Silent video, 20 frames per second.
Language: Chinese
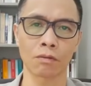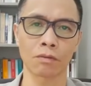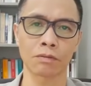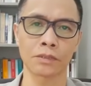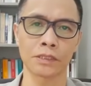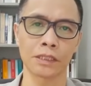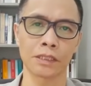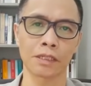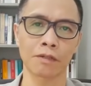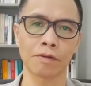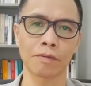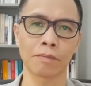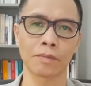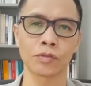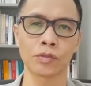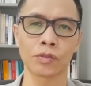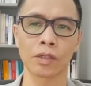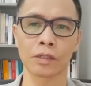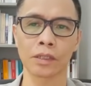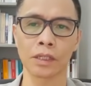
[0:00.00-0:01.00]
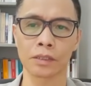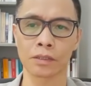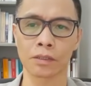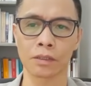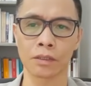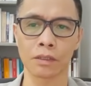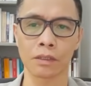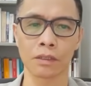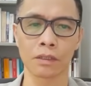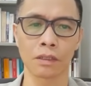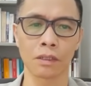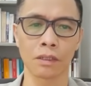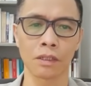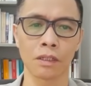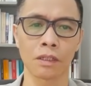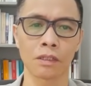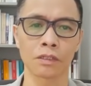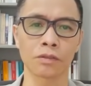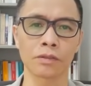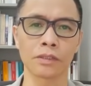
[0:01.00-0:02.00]
党都只剩下民主党一个，
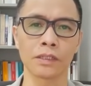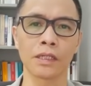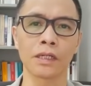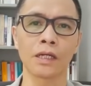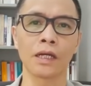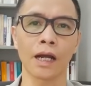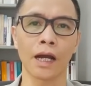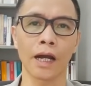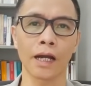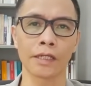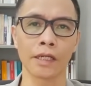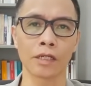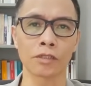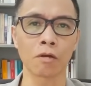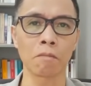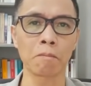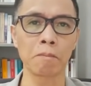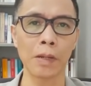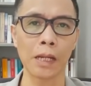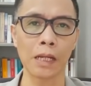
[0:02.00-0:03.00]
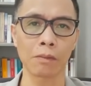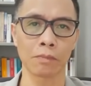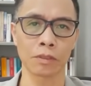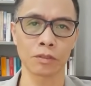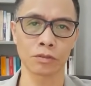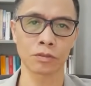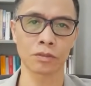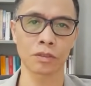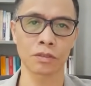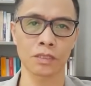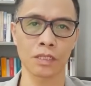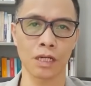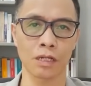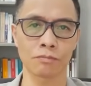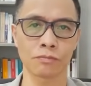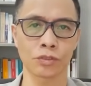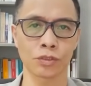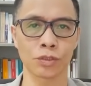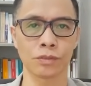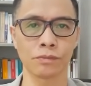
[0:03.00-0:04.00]
所以中央想逼迫民主党
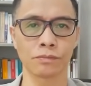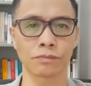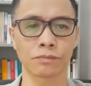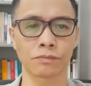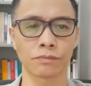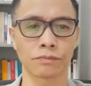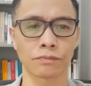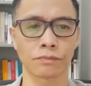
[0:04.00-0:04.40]
参选。